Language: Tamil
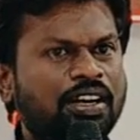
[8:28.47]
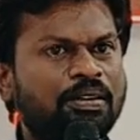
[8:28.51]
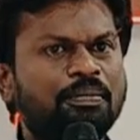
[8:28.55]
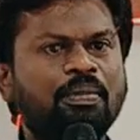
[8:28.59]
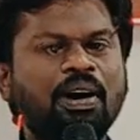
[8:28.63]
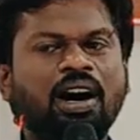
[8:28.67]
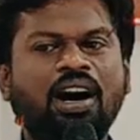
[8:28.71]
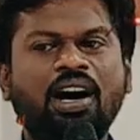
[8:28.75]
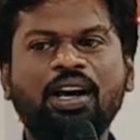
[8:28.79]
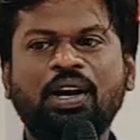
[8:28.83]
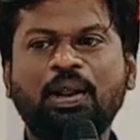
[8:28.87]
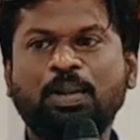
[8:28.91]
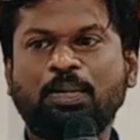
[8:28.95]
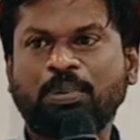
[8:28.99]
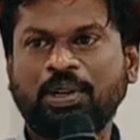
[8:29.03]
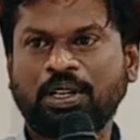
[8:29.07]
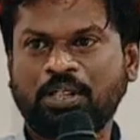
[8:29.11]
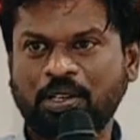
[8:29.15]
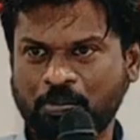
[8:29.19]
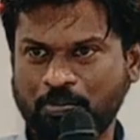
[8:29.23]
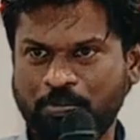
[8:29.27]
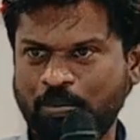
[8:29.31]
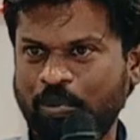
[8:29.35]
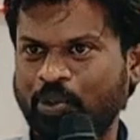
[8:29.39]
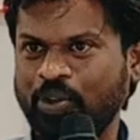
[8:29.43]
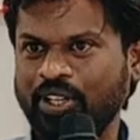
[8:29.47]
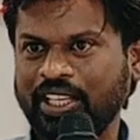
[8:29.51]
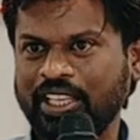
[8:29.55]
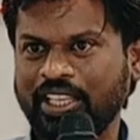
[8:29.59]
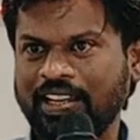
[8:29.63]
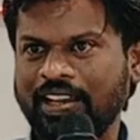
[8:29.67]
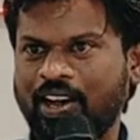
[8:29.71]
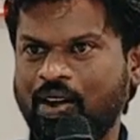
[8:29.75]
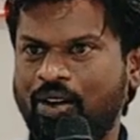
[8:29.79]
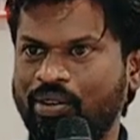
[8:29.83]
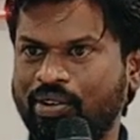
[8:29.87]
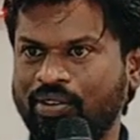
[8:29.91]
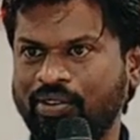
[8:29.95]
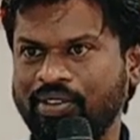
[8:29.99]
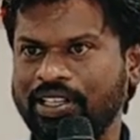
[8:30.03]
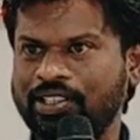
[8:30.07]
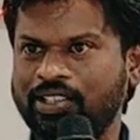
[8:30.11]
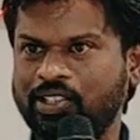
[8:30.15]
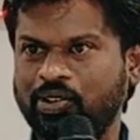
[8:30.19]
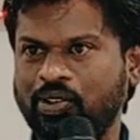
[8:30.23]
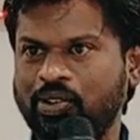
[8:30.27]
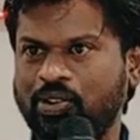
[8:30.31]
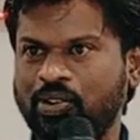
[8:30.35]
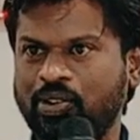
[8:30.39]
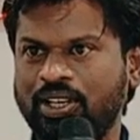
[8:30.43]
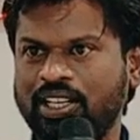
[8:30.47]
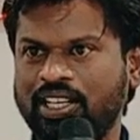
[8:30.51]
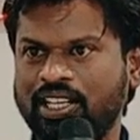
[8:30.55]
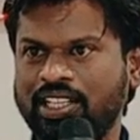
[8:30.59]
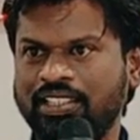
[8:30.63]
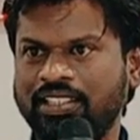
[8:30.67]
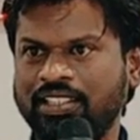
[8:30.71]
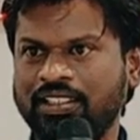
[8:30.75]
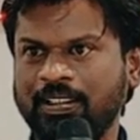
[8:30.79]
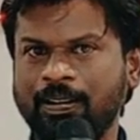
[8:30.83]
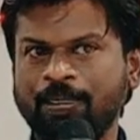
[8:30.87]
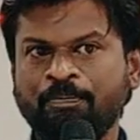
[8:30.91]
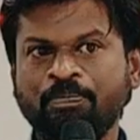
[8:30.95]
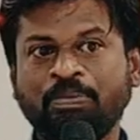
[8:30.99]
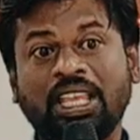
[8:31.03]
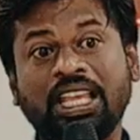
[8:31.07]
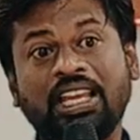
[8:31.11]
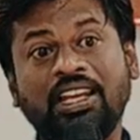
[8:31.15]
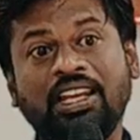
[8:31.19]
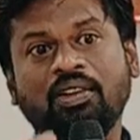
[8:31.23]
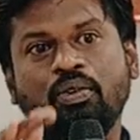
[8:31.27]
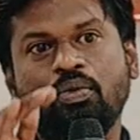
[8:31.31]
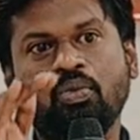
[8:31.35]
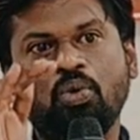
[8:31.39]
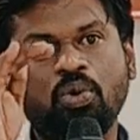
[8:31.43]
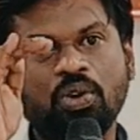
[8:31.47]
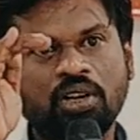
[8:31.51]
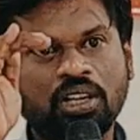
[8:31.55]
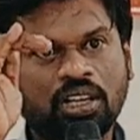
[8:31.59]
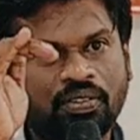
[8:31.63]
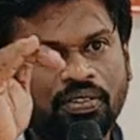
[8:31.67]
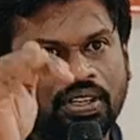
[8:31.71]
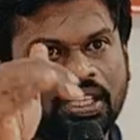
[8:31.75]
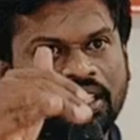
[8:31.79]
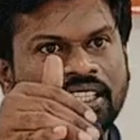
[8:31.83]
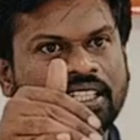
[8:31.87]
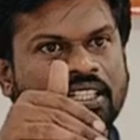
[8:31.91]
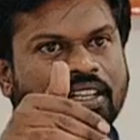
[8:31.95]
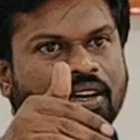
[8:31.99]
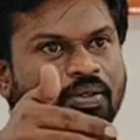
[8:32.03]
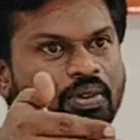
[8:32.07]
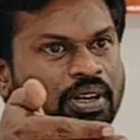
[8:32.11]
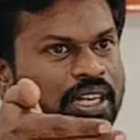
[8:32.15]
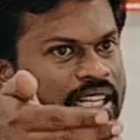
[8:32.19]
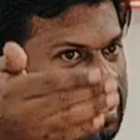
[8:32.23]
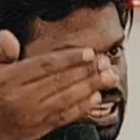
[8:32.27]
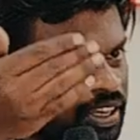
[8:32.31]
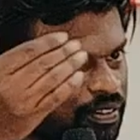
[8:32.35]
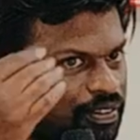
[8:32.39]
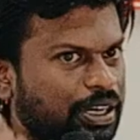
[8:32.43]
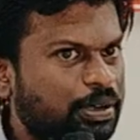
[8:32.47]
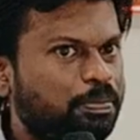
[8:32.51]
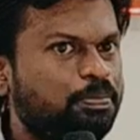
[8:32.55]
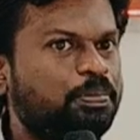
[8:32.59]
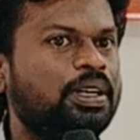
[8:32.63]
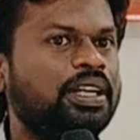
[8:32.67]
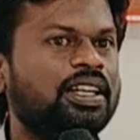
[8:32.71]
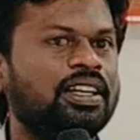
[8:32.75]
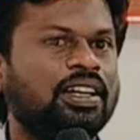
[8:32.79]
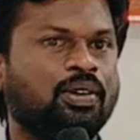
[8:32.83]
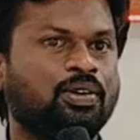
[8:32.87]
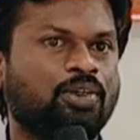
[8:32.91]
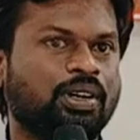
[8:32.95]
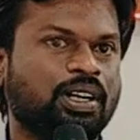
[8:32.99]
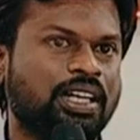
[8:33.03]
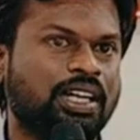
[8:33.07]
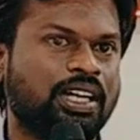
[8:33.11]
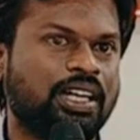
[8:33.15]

நாள் பாரப்பட்டு போய் அவங்க வீட்டுக்குள்ளே உட்காந்து இல்லை உங்கள் வீட்டுக்கு அவங்கள இன்வைட் பண்ணுங்கள் ஒரு